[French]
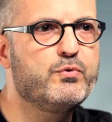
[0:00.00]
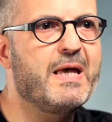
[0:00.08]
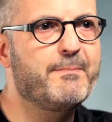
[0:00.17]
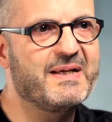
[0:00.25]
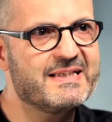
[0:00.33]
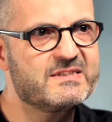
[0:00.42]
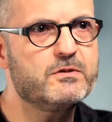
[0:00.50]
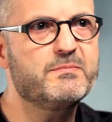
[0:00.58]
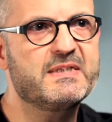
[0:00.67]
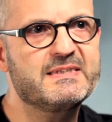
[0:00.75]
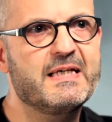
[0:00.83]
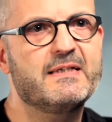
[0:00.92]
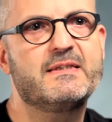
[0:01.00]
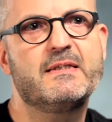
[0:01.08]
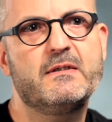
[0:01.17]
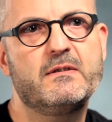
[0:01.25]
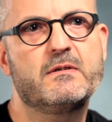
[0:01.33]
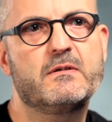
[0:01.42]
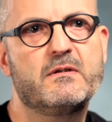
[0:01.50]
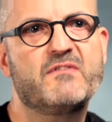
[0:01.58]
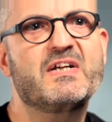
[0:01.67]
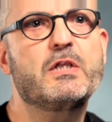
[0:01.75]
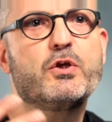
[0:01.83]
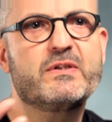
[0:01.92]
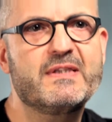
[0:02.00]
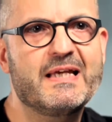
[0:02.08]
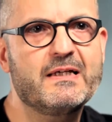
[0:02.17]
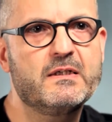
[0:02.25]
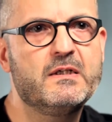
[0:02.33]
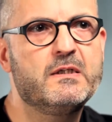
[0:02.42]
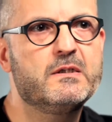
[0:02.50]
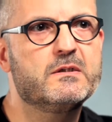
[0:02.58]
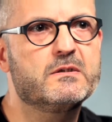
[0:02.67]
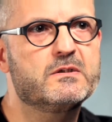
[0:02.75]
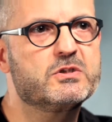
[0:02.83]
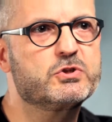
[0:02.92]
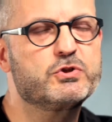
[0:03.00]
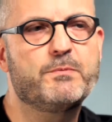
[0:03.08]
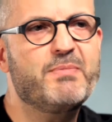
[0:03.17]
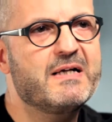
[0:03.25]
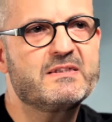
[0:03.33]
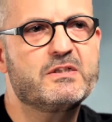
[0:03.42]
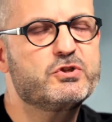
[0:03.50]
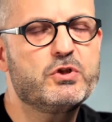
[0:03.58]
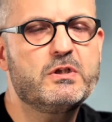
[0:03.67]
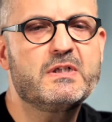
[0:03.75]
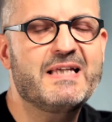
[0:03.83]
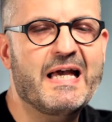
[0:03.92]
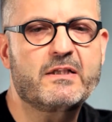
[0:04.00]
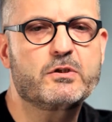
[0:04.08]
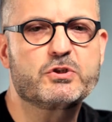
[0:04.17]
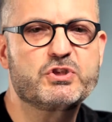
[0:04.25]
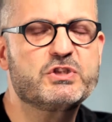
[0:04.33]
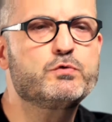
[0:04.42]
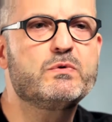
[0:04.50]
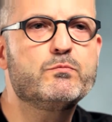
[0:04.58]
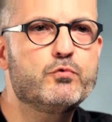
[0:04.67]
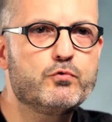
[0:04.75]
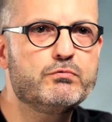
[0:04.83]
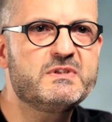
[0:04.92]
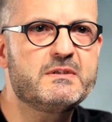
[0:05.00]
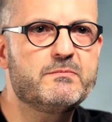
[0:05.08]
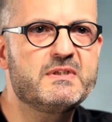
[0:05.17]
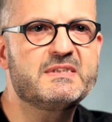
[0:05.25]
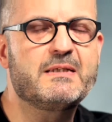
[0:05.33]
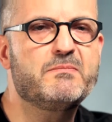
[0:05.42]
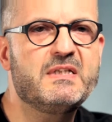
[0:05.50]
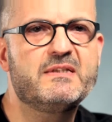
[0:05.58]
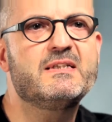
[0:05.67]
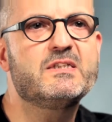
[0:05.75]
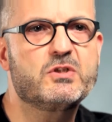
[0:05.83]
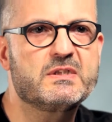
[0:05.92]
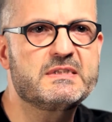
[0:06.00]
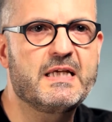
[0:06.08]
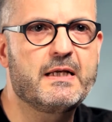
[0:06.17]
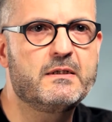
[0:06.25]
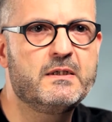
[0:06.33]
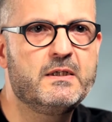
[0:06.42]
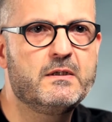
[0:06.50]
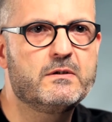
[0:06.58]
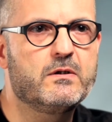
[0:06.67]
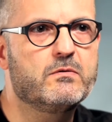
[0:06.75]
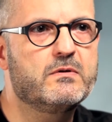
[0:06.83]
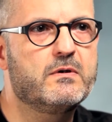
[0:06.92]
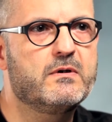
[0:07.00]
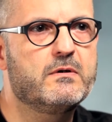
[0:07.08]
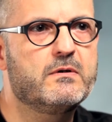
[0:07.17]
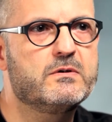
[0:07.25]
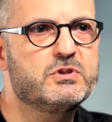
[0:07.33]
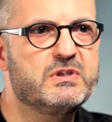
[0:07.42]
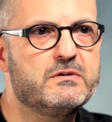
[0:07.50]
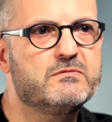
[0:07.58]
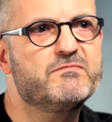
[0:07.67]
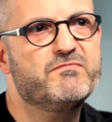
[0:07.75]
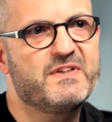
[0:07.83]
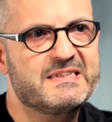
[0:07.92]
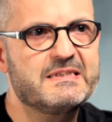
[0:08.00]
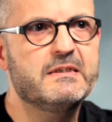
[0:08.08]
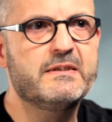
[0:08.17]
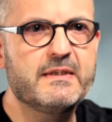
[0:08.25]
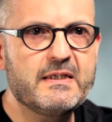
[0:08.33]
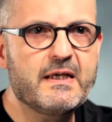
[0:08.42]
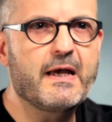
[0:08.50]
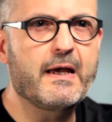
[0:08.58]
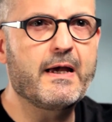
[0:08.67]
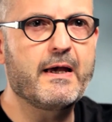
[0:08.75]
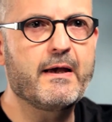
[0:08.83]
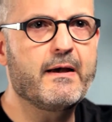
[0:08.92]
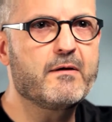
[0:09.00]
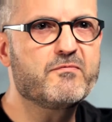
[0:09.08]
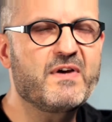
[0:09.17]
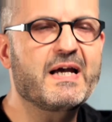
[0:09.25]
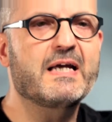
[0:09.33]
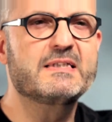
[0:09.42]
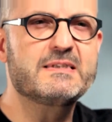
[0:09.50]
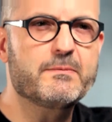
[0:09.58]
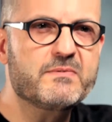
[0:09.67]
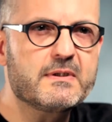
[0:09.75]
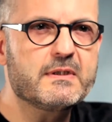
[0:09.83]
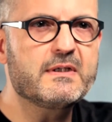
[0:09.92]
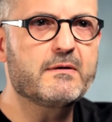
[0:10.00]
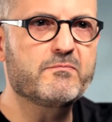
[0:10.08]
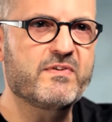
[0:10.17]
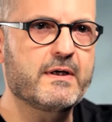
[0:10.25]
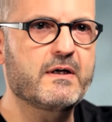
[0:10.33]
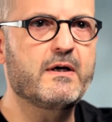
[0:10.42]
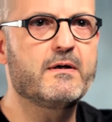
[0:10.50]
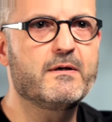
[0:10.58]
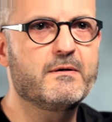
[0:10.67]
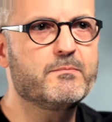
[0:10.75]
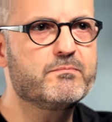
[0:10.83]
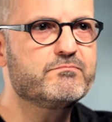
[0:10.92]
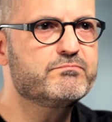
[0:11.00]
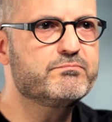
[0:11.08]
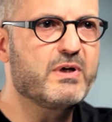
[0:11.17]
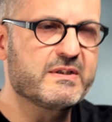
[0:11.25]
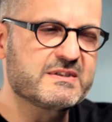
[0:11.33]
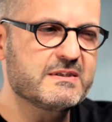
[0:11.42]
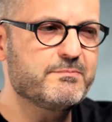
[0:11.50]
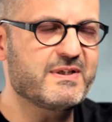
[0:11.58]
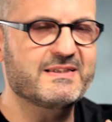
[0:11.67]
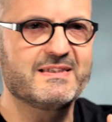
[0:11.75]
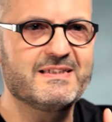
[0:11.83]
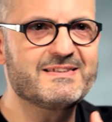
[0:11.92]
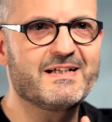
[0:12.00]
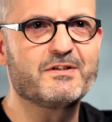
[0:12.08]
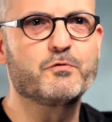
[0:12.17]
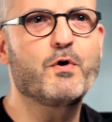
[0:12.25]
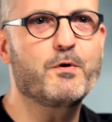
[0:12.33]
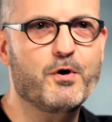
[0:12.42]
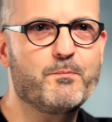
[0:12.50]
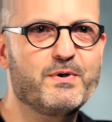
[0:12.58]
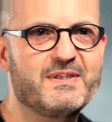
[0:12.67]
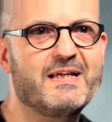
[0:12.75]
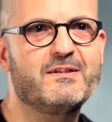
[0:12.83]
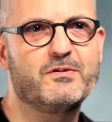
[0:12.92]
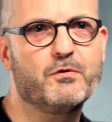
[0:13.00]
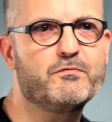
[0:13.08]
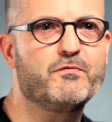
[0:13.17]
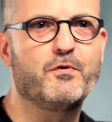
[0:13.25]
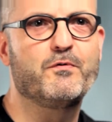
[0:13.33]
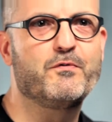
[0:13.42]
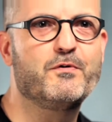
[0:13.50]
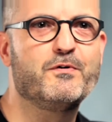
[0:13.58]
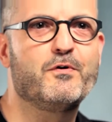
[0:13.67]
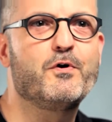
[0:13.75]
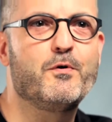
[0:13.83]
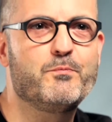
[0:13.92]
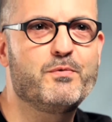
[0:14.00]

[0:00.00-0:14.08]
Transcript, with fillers: Puis après ça, bien, ça a été, avec le temps, euh, je pense que la seule carte que j'ai jouée beaucoup, c'est mes habiletés sociales. Donc, euh, j'ai une facilité à, me faire accepter, à me faire euh, passer par des endroits que peut-être d'autres n'auront